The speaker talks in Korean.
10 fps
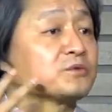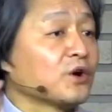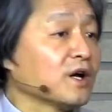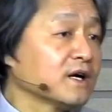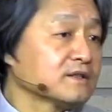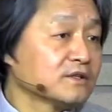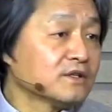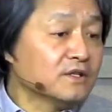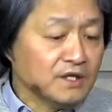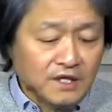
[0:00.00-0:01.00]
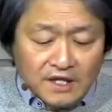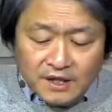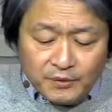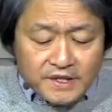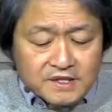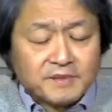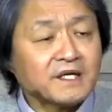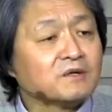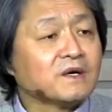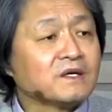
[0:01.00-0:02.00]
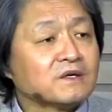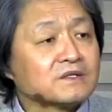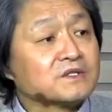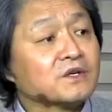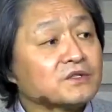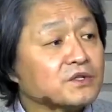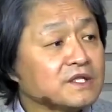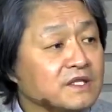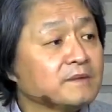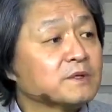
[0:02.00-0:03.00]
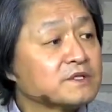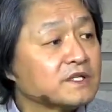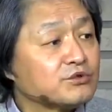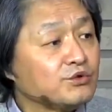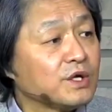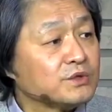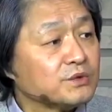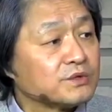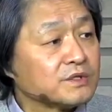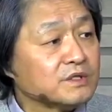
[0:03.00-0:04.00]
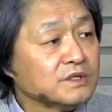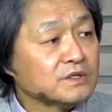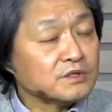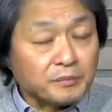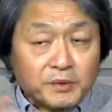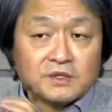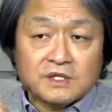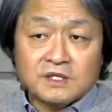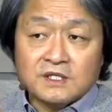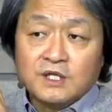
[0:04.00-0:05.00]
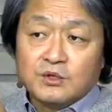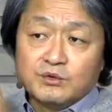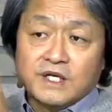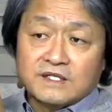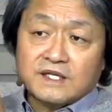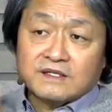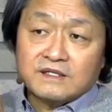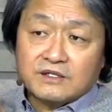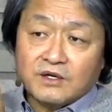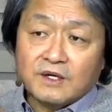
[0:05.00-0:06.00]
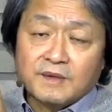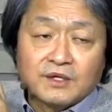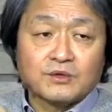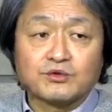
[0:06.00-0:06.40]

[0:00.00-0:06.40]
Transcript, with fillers: 더 나가서 이 회심이라고 하는 것은 철저히 세 번째 중요한 요소는 첫 번째는 우리의 상태를 절감하는 것,